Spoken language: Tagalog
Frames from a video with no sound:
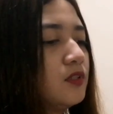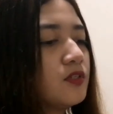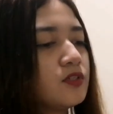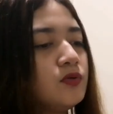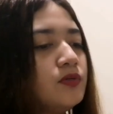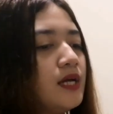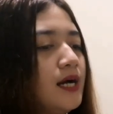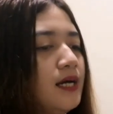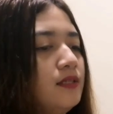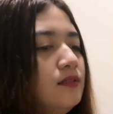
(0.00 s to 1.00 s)
So,
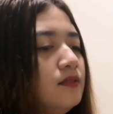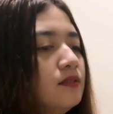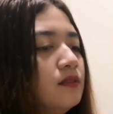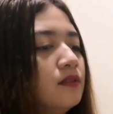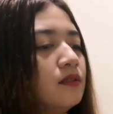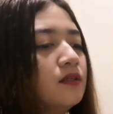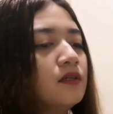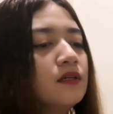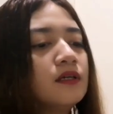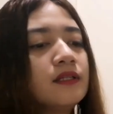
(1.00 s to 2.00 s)
yan.
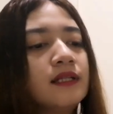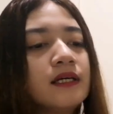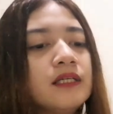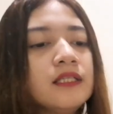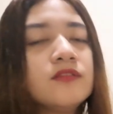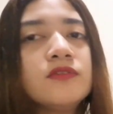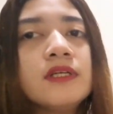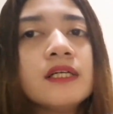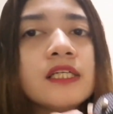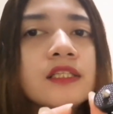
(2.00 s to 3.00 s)
Nakiki kung
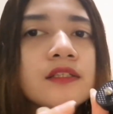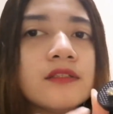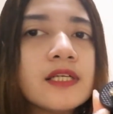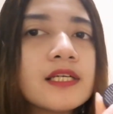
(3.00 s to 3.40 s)
nakikita nyo